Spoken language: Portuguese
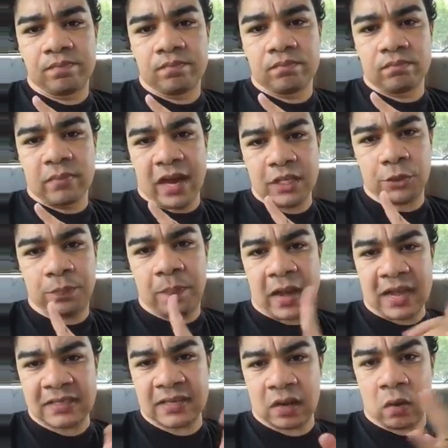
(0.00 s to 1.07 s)
Mas
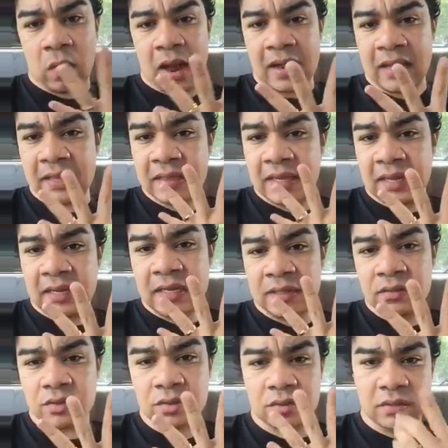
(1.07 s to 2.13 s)
passa 40
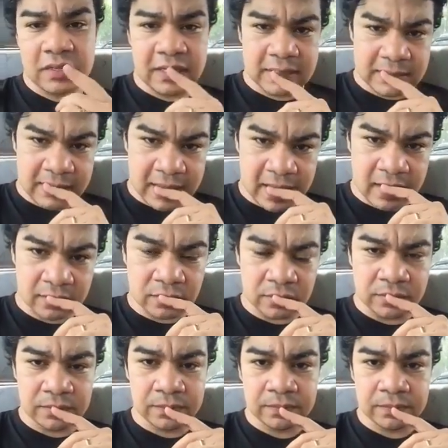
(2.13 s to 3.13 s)
anos no deserto